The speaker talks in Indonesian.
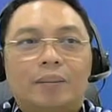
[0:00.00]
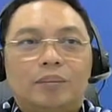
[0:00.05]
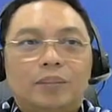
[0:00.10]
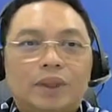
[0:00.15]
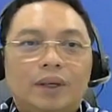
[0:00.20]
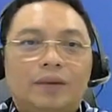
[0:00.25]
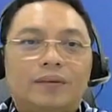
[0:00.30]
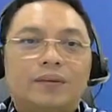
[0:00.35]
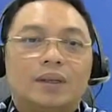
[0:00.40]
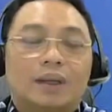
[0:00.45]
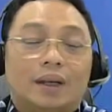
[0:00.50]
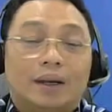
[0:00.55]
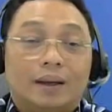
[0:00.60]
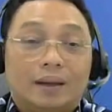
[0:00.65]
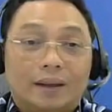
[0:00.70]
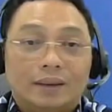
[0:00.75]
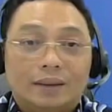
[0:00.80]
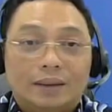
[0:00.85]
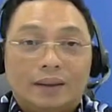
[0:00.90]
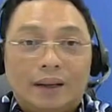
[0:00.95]
adaptif
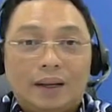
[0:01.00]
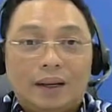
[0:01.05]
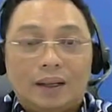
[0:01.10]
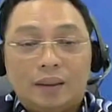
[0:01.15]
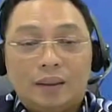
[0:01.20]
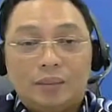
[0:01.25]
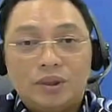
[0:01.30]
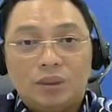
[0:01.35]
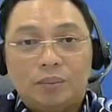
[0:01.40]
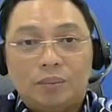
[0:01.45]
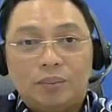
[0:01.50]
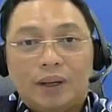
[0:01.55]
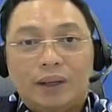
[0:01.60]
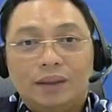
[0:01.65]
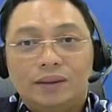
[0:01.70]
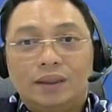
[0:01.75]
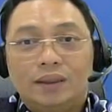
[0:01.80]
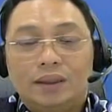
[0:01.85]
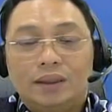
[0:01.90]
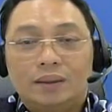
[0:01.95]
sekarang terhadap
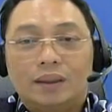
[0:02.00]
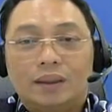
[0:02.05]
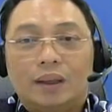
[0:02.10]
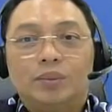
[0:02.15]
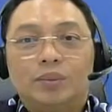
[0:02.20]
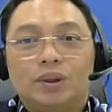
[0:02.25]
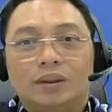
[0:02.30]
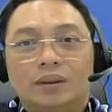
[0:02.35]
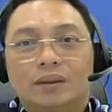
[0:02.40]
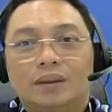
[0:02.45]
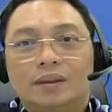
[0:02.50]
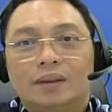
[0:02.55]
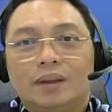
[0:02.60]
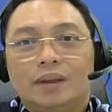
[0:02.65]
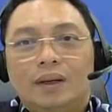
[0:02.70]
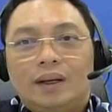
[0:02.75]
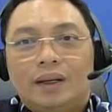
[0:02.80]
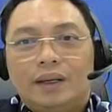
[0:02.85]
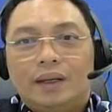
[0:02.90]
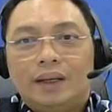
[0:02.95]
supply chain disruption.
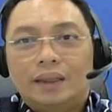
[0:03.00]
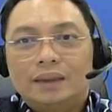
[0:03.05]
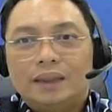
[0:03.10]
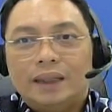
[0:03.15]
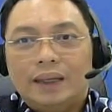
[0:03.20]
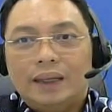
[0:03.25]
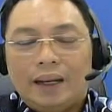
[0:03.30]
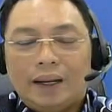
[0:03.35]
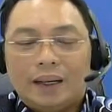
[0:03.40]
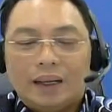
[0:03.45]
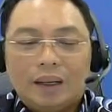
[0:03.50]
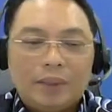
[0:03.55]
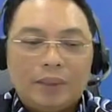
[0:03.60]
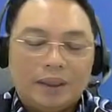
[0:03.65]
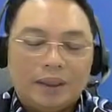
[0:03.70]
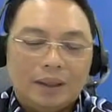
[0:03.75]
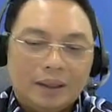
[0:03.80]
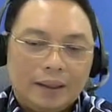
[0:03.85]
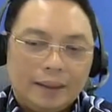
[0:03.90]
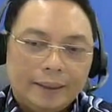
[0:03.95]
Yang saya
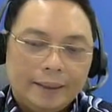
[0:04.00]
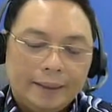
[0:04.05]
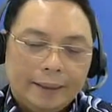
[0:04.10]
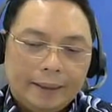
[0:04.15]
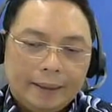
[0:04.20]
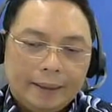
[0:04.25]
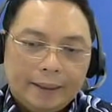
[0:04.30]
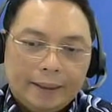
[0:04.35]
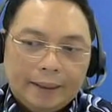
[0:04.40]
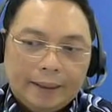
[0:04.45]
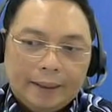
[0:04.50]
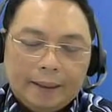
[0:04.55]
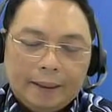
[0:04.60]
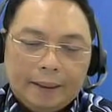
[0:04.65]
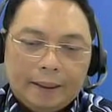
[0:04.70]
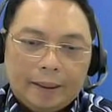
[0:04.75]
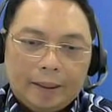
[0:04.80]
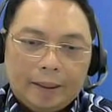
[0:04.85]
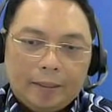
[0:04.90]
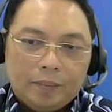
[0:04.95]
harap adalah
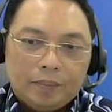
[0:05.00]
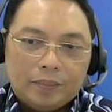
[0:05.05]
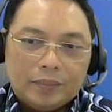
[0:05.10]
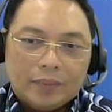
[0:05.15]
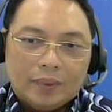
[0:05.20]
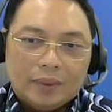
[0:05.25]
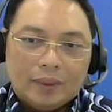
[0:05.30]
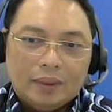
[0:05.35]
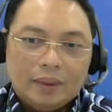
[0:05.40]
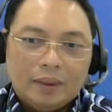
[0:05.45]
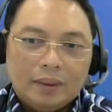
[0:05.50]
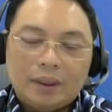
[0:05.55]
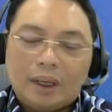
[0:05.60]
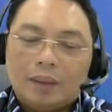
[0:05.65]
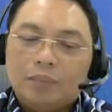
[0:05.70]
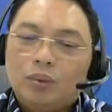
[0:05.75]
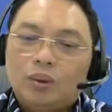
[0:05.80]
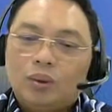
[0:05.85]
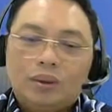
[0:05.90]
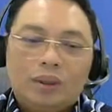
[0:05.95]
um,
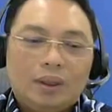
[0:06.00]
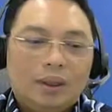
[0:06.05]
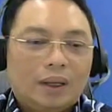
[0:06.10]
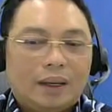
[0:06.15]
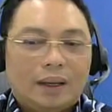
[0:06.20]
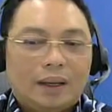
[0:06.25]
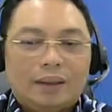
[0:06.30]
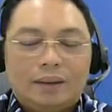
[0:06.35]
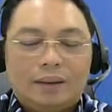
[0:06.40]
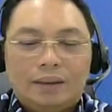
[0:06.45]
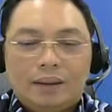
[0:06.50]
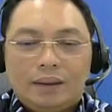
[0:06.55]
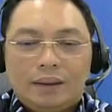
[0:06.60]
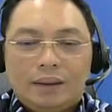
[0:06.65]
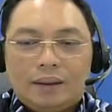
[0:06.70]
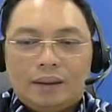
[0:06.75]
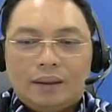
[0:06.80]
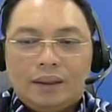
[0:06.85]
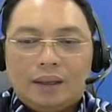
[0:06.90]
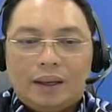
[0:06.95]
terbukti dengan
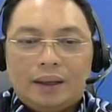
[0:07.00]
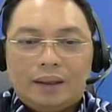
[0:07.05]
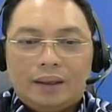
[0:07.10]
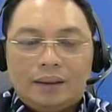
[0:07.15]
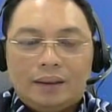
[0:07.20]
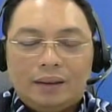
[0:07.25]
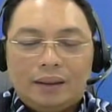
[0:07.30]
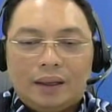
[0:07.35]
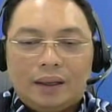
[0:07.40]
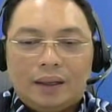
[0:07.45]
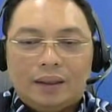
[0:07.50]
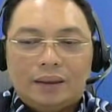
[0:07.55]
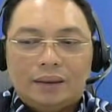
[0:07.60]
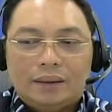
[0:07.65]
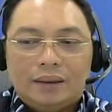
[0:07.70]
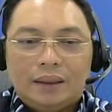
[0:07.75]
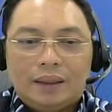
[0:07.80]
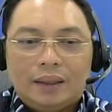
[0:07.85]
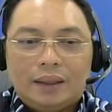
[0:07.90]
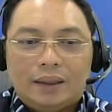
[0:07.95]
dengan
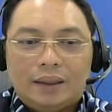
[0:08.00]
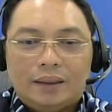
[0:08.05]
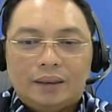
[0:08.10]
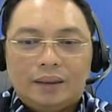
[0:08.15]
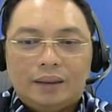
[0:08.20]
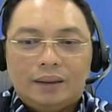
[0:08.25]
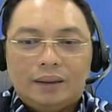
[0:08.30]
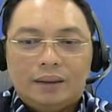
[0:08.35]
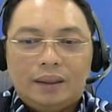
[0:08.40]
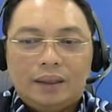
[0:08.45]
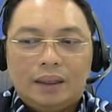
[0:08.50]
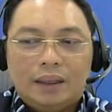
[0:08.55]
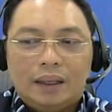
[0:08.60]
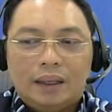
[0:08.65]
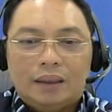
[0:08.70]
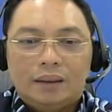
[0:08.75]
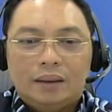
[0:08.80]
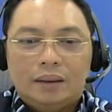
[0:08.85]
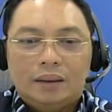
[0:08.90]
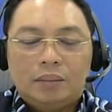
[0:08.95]
dengan dengan
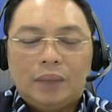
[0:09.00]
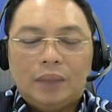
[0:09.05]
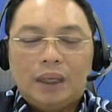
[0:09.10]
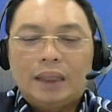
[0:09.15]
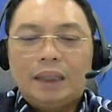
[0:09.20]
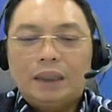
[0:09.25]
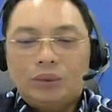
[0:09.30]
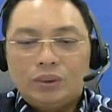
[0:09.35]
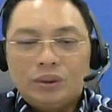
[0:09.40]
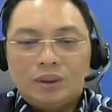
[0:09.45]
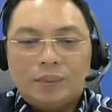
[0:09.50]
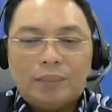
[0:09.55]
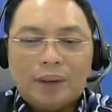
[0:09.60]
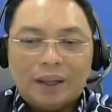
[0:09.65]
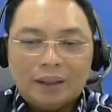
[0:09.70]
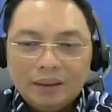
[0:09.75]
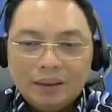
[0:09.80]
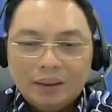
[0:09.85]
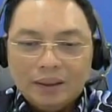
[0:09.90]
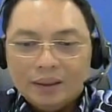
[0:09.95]
dengan begitu
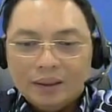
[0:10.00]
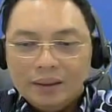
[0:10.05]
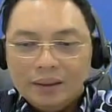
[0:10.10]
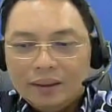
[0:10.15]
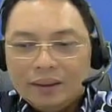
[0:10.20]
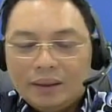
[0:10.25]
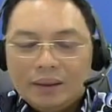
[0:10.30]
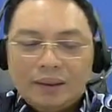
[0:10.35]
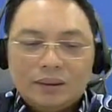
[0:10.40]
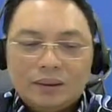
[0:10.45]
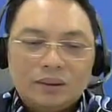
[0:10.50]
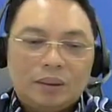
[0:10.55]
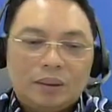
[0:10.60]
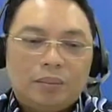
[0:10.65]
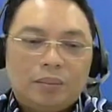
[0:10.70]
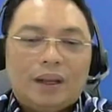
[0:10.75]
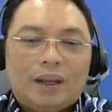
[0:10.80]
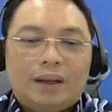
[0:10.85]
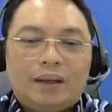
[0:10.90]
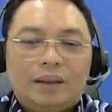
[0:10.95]
cepatnya
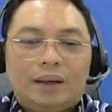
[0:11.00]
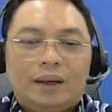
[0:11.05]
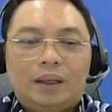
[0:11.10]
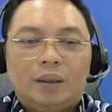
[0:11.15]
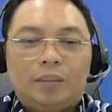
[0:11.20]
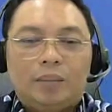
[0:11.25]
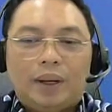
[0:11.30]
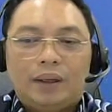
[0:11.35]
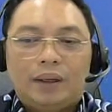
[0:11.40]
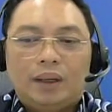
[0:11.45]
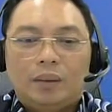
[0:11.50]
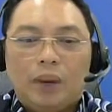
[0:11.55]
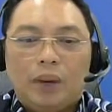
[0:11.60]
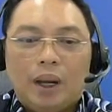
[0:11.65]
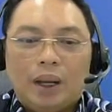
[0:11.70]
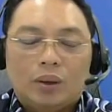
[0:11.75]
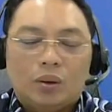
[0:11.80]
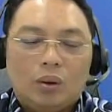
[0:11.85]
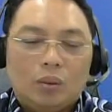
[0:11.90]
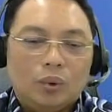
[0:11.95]
supply
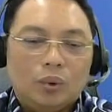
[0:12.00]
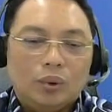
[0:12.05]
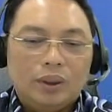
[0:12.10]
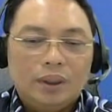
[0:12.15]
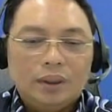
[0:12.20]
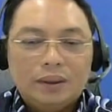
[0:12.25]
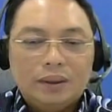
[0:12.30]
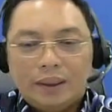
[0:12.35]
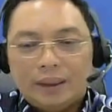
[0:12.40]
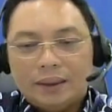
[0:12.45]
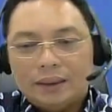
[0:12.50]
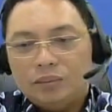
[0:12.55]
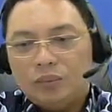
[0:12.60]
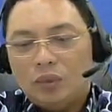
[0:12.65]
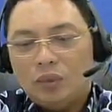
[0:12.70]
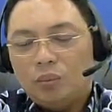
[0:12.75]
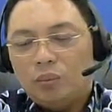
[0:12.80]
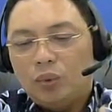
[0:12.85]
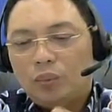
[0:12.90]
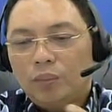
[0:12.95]
daripada baik
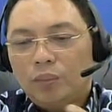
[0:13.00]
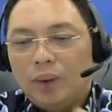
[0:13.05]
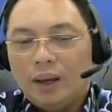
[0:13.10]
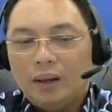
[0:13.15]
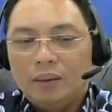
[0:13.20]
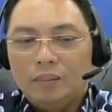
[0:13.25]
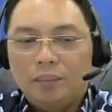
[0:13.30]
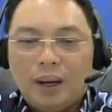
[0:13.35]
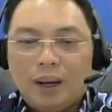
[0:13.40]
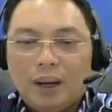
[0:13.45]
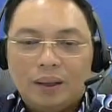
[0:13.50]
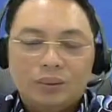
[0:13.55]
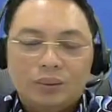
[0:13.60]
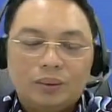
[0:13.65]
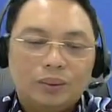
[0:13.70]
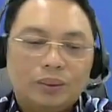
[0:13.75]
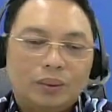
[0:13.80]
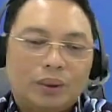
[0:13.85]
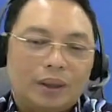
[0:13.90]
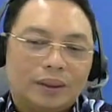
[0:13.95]
komoditas maupun bahan
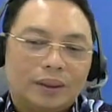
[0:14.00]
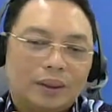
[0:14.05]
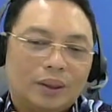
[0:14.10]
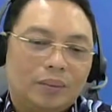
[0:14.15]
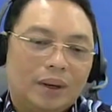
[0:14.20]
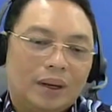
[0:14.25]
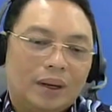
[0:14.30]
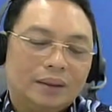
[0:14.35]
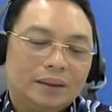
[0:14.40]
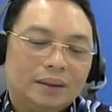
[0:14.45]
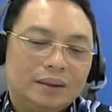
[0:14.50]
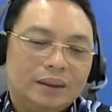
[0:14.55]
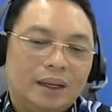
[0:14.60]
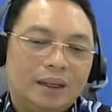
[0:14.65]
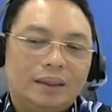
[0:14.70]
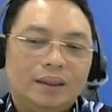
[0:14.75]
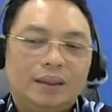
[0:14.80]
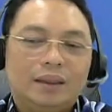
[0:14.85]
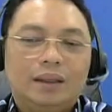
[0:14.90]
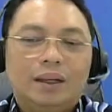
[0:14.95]
baku atau
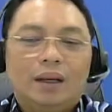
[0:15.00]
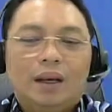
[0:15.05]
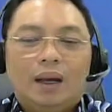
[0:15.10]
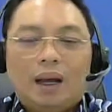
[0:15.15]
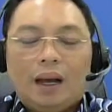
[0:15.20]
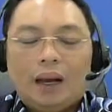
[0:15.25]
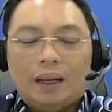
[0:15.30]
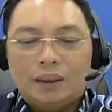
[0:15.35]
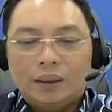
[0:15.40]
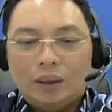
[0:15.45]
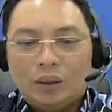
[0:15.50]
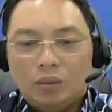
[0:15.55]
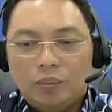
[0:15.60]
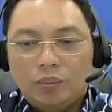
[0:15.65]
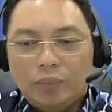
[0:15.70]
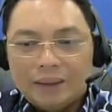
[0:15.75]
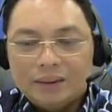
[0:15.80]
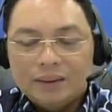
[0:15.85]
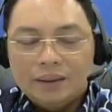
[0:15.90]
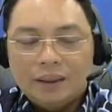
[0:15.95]
bahan jadi
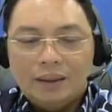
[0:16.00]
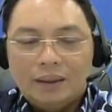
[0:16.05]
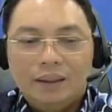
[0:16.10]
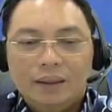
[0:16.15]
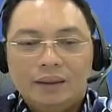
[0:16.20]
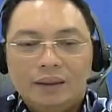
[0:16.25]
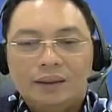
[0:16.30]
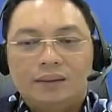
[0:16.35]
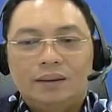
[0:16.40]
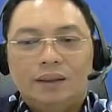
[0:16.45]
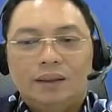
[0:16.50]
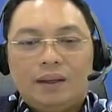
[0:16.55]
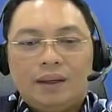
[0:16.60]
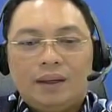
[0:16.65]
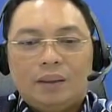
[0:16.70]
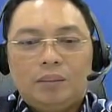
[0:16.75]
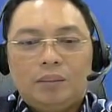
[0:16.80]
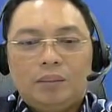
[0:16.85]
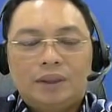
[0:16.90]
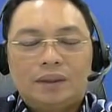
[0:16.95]
atau basic
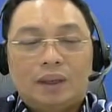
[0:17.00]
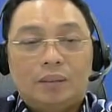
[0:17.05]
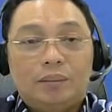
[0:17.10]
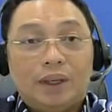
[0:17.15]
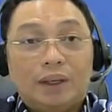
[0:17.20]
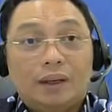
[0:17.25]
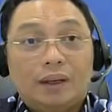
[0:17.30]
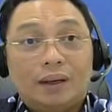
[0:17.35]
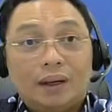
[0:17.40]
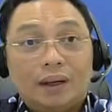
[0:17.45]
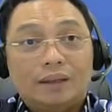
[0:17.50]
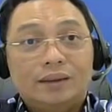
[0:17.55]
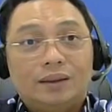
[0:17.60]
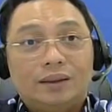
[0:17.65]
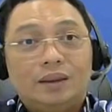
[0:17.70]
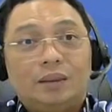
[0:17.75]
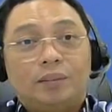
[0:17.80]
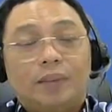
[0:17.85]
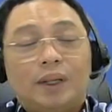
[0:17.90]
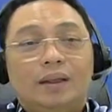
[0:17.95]
needs bisa
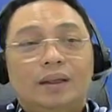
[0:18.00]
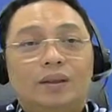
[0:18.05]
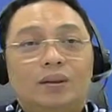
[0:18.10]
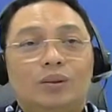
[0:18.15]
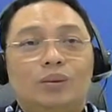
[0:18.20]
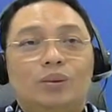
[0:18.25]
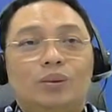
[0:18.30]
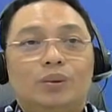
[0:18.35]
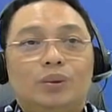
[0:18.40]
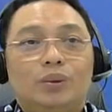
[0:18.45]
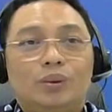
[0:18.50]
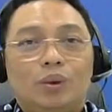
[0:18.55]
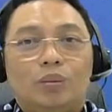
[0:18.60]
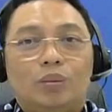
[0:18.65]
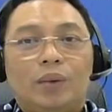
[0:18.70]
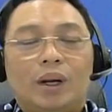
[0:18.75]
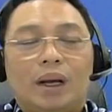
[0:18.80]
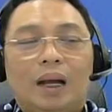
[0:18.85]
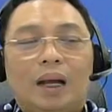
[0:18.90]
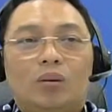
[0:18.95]
bergerak secepat
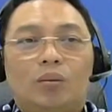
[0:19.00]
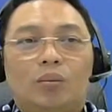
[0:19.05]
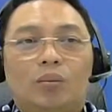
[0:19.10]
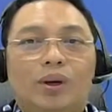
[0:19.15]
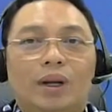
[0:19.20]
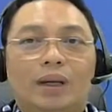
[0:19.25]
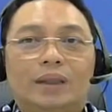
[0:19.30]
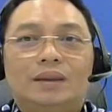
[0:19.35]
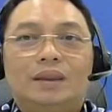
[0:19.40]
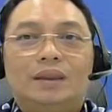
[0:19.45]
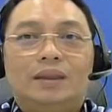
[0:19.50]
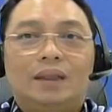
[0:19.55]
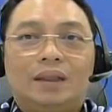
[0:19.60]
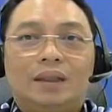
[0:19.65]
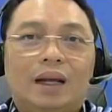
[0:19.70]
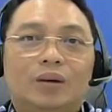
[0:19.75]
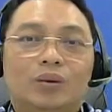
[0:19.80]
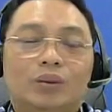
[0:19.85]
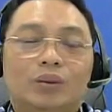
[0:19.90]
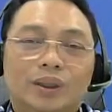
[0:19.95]
itu untuk
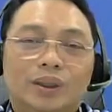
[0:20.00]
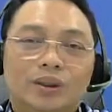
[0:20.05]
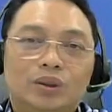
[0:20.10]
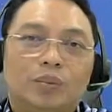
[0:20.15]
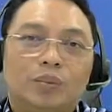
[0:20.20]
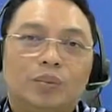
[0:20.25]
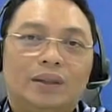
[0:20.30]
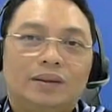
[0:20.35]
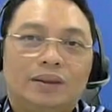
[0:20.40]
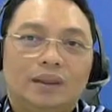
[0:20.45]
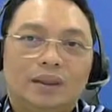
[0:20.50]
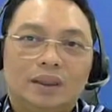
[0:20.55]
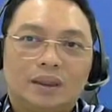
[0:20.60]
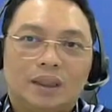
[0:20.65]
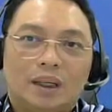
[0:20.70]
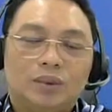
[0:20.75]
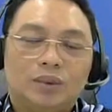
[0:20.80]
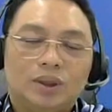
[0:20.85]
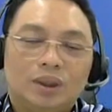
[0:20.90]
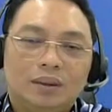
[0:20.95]
mengakomodasi terganggunya supply
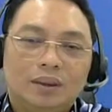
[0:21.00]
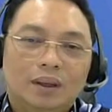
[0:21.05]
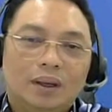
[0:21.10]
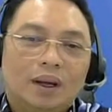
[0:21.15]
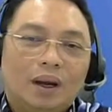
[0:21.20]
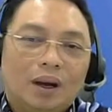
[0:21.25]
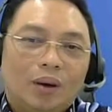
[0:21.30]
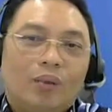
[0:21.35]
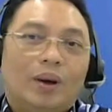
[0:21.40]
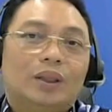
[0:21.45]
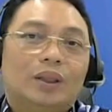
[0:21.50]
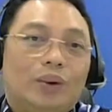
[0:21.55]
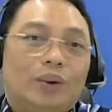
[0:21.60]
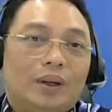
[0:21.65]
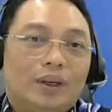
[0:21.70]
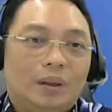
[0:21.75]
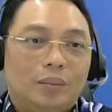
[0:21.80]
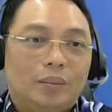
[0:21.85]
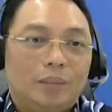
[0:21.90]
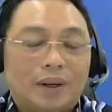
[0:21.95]
chain disruption
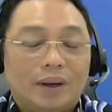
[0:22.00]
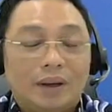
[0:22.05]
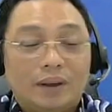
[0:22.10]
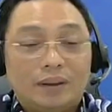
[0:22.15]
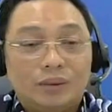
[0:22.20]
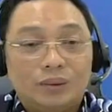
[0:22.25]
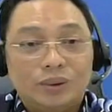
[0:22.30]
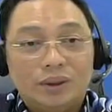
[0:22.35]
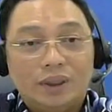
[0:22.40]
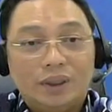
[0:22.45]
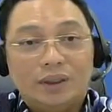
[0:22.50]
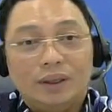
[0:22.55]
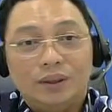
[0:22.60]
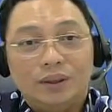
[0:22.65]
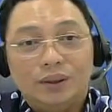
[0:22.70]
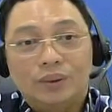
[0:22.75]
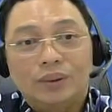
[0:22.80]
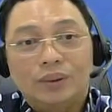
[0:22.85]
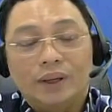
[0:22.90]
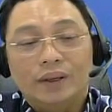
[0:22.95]
waktu ada perang
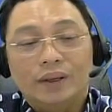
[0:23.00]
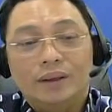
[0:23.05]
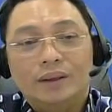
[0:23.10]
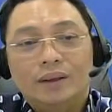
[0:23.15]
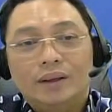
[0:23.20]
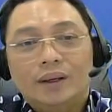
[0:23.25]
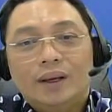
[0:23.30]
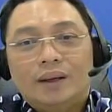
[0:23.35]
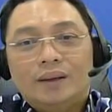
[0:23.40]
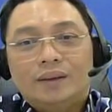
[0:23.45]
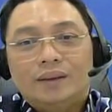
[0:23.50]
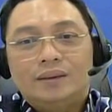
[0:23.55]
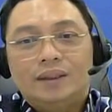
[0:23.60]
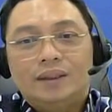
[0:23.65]
Rusia dan Ukraine.